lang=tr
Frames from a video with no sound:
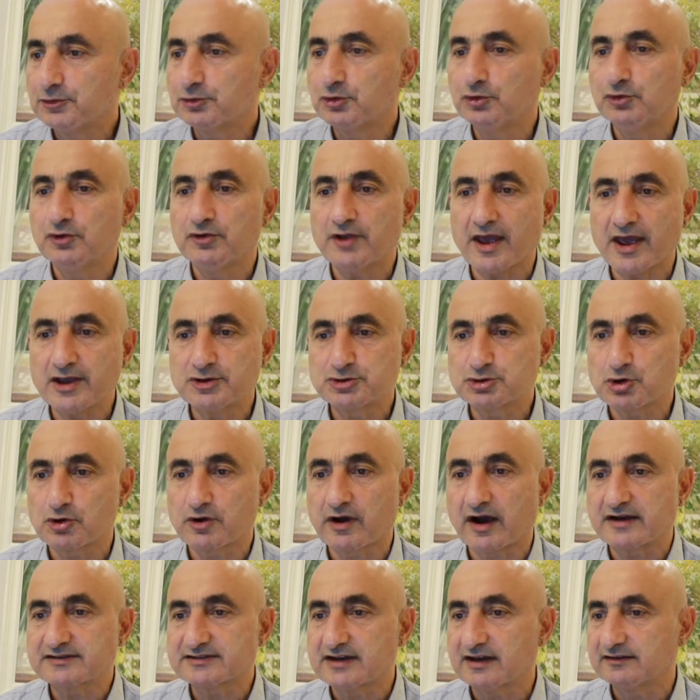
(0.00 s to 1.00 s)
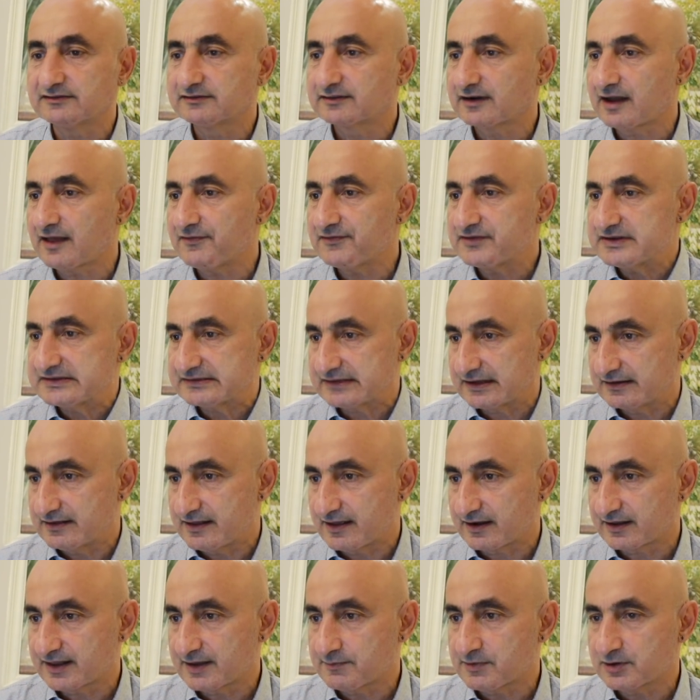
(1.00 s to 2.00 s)
Günün en çok kazandıran
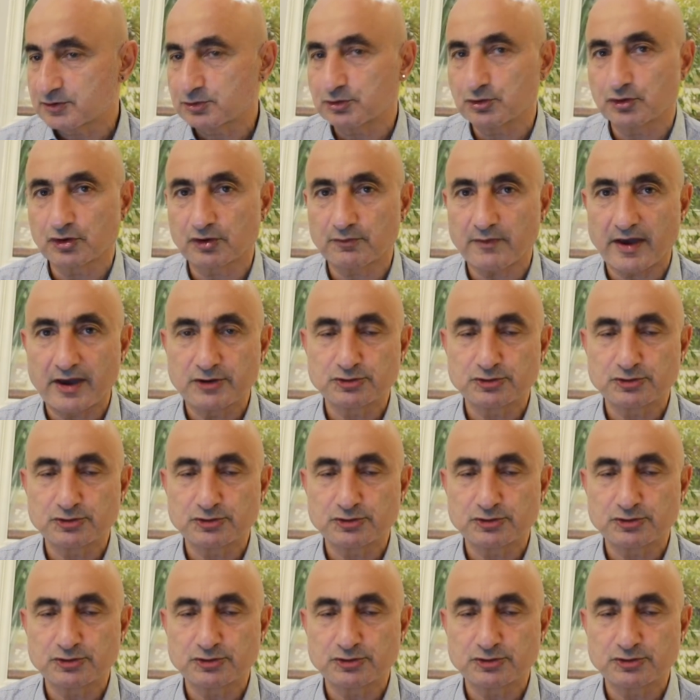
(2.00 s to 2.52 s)
hisselerine bakıyorum.